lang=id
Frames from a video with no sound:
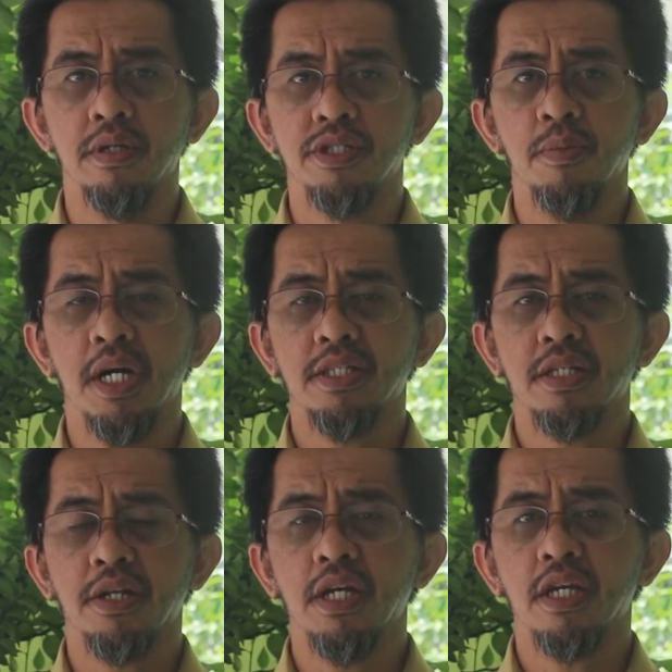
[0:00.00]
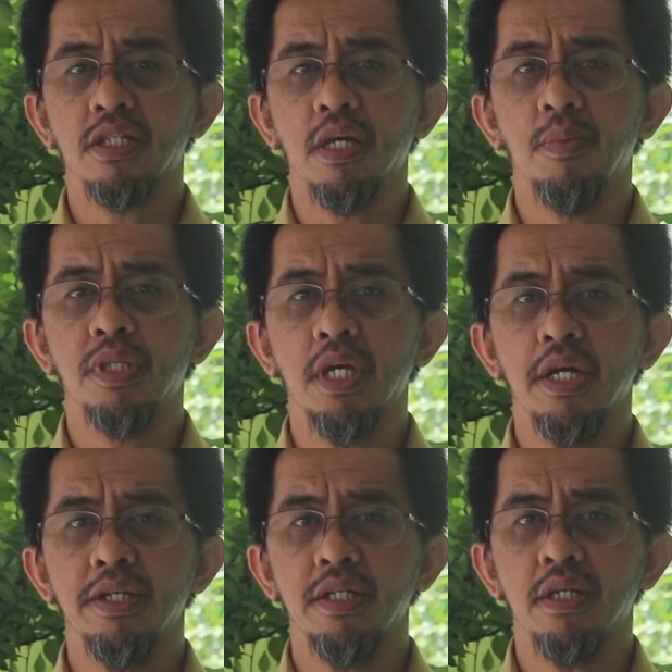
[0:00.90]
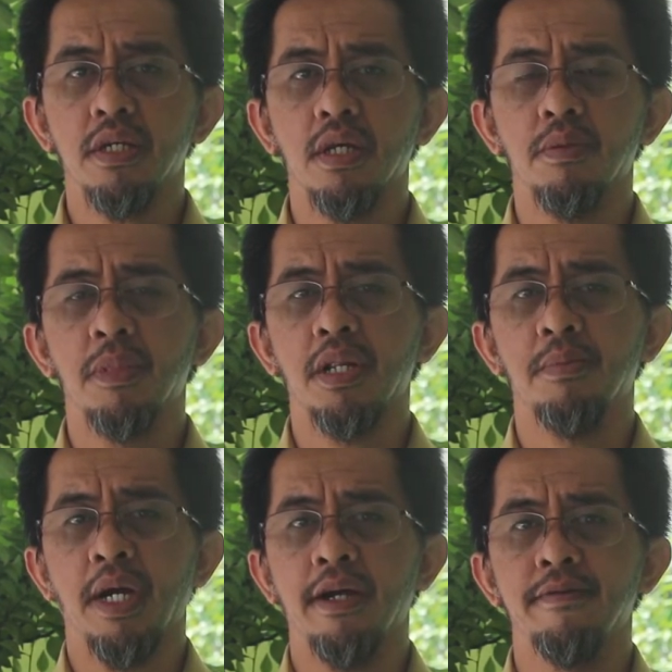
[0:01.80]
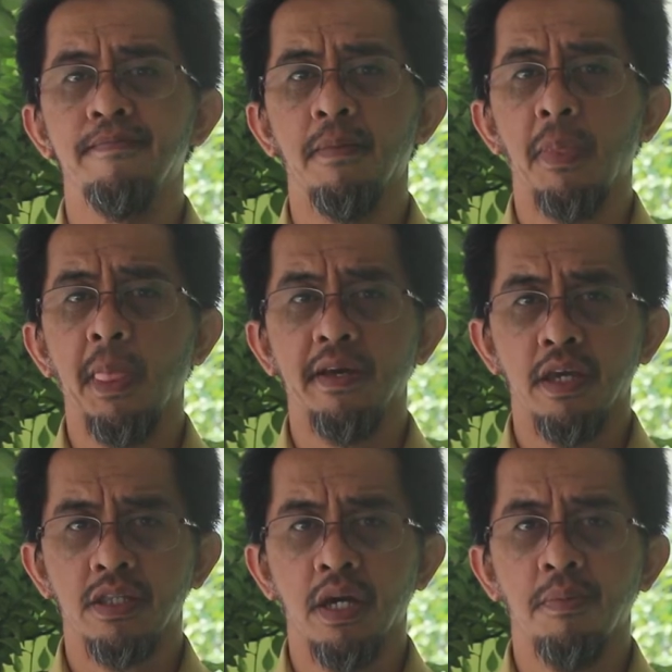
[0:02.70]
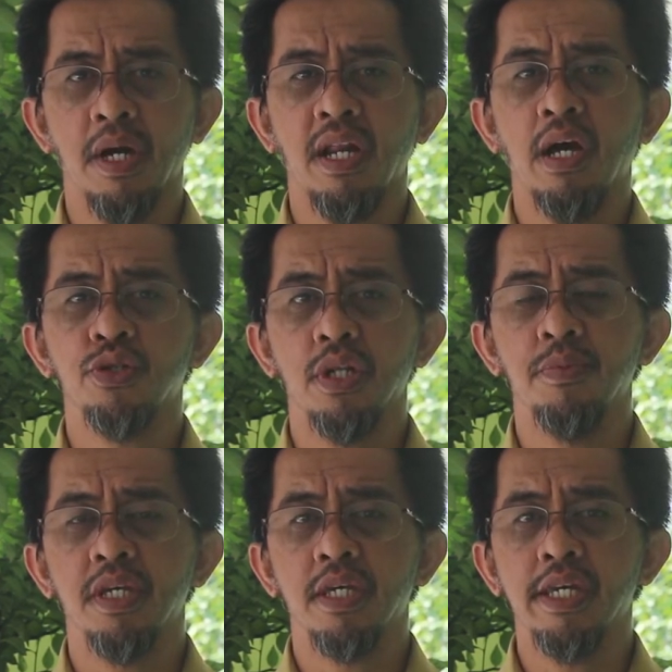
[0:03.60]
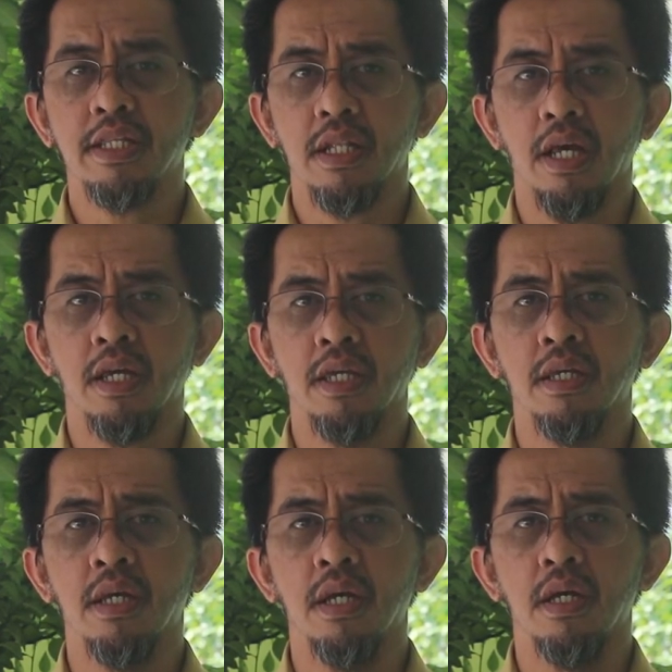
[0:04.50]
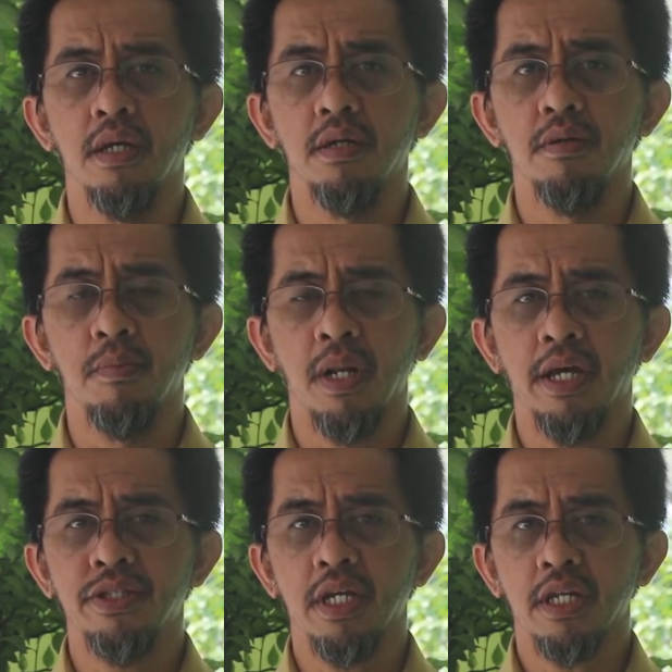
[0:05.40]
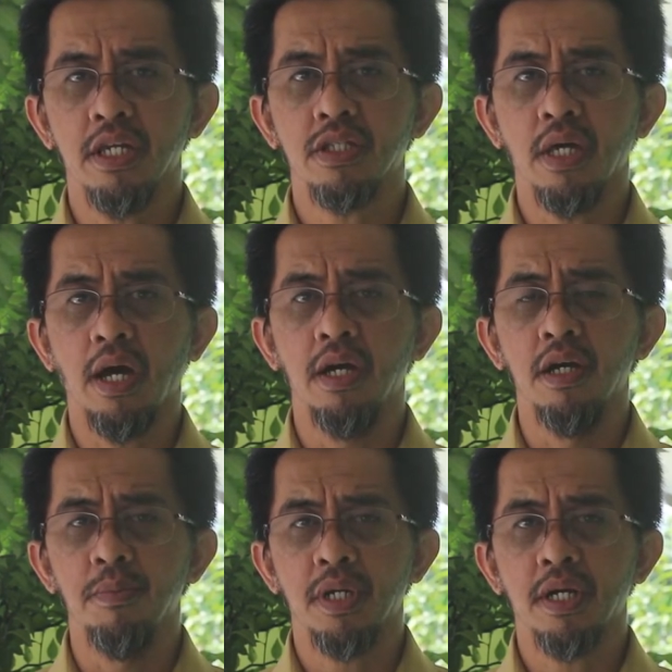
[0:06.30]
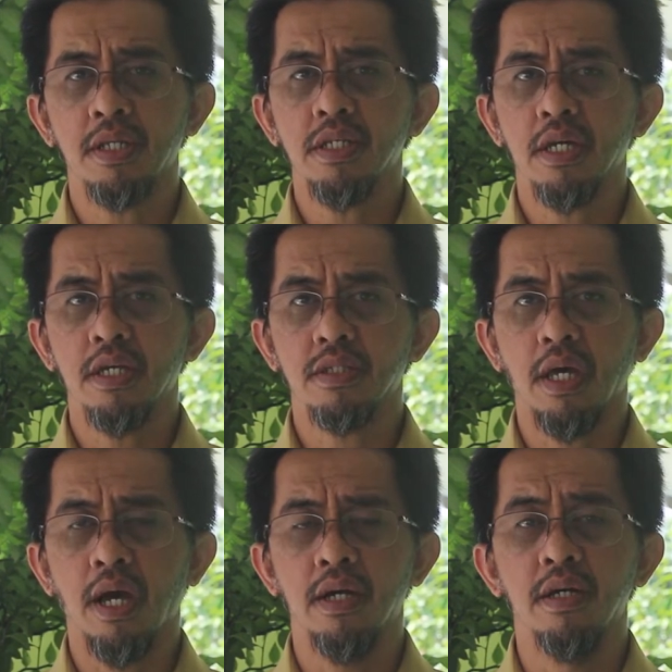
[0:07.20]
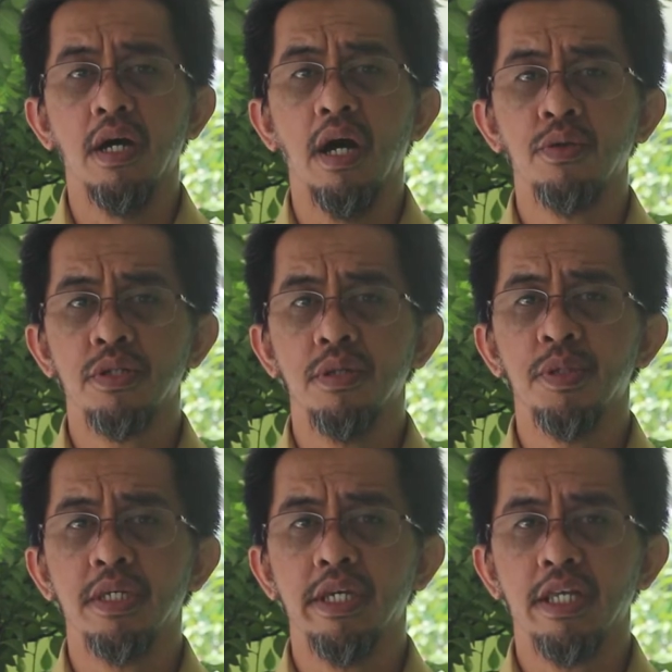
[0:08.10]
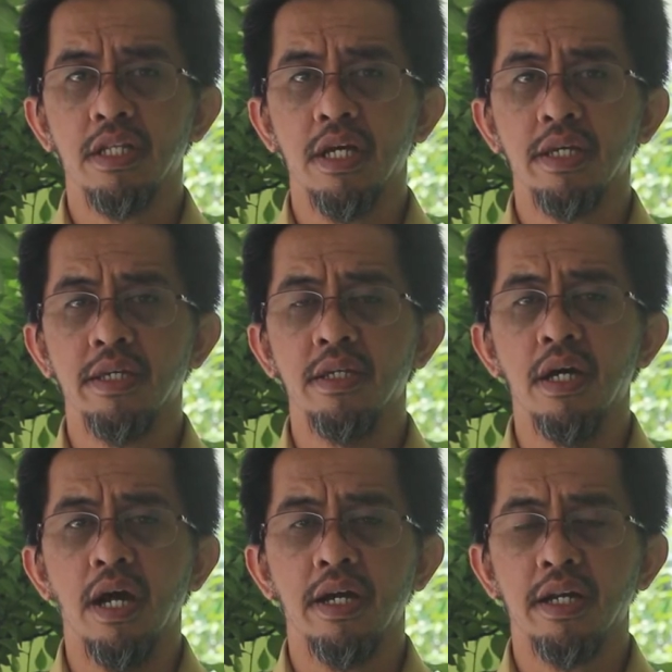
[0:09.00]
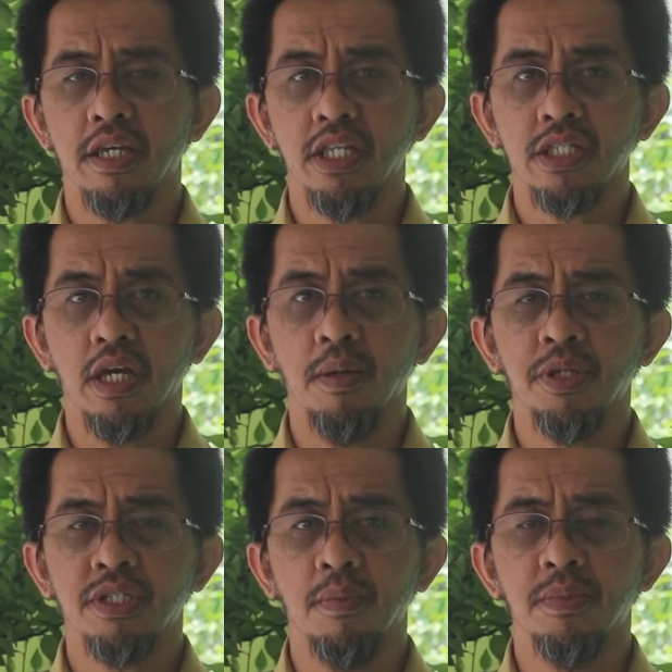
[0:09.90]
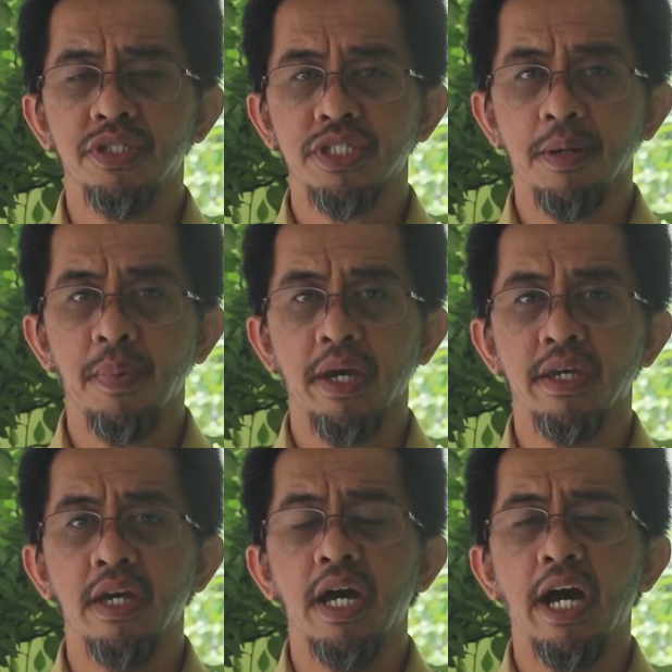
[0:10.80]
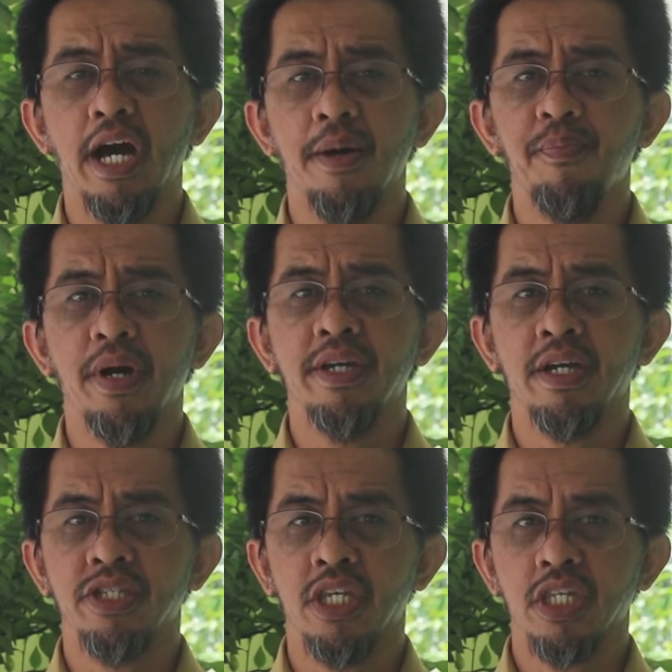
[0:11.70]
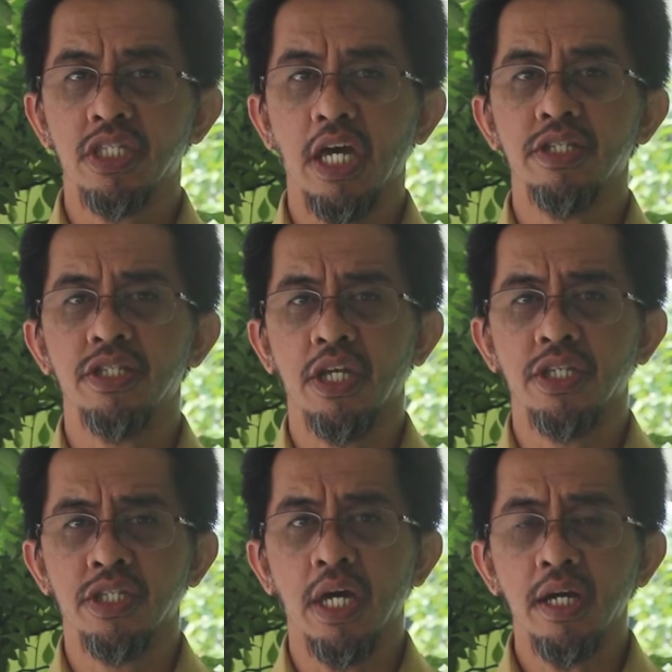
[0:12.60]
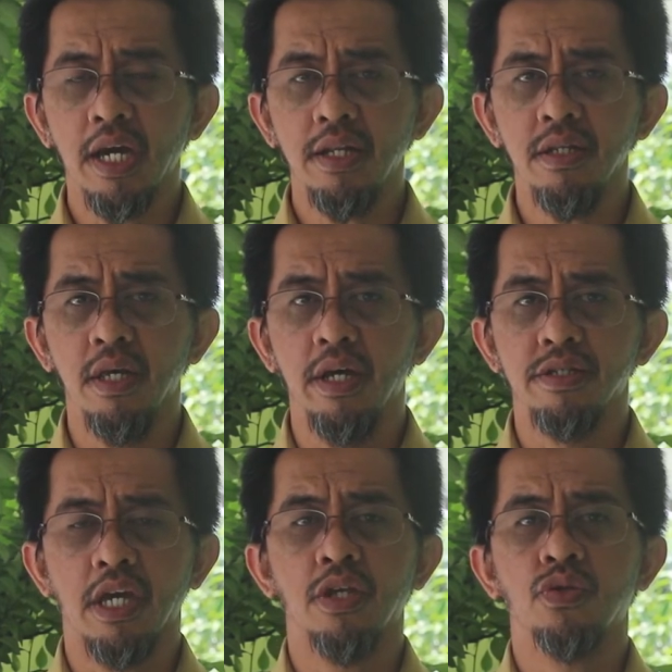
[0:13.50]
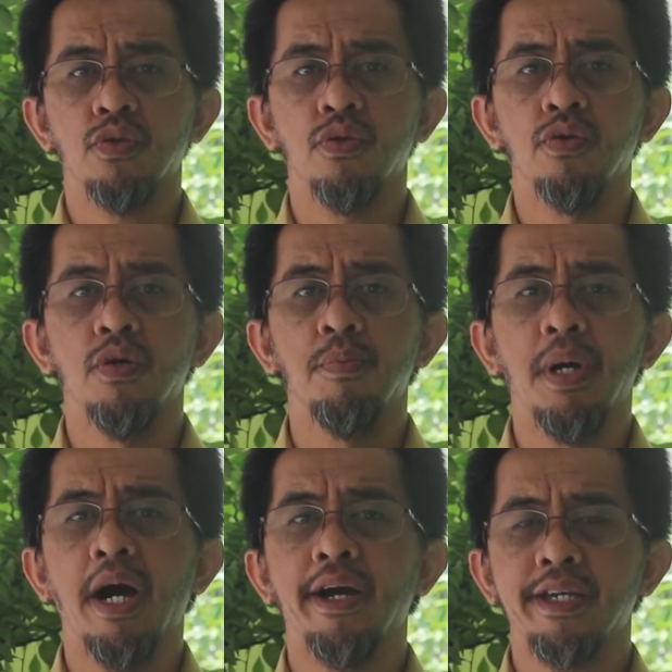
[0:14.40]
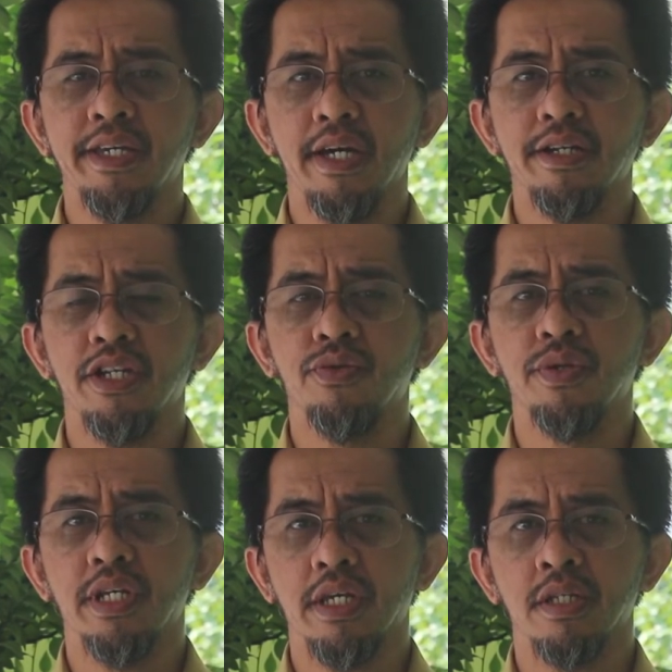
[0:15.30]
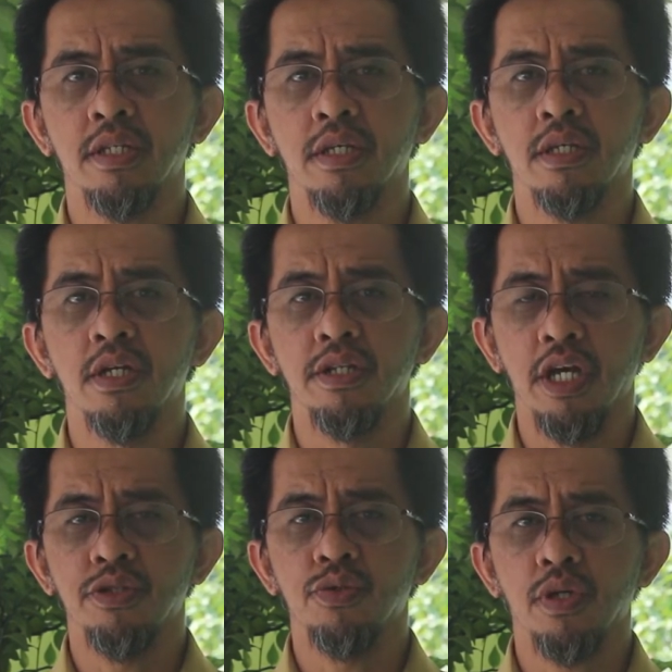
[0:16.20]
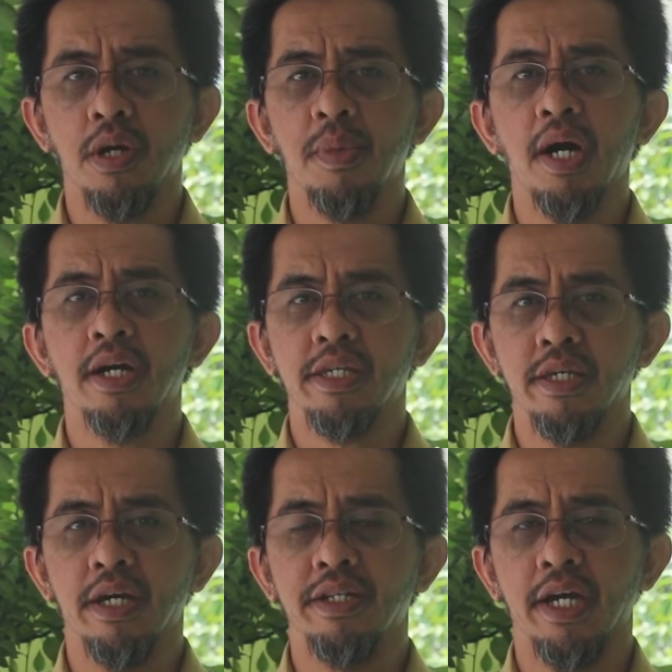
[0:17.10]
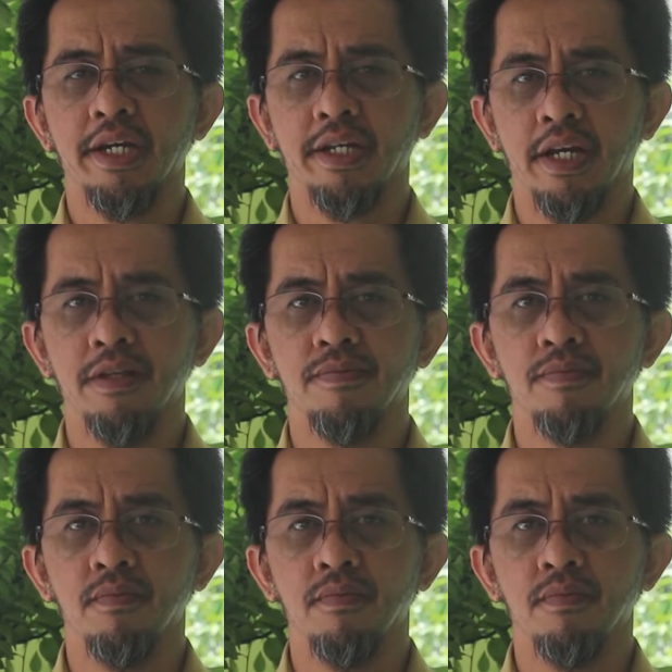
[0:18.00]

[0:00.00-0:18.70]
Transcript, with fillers: semangat kerja kita menjadi melemah. Kita malah harus lebih giat lagi. Belajar kita, bekerja kita harus lebih giat lagi agar kita bisa mencapai apa yang kita cita-citakan yaitu bahagia di dunia ini dan juga bahagia di akhirat.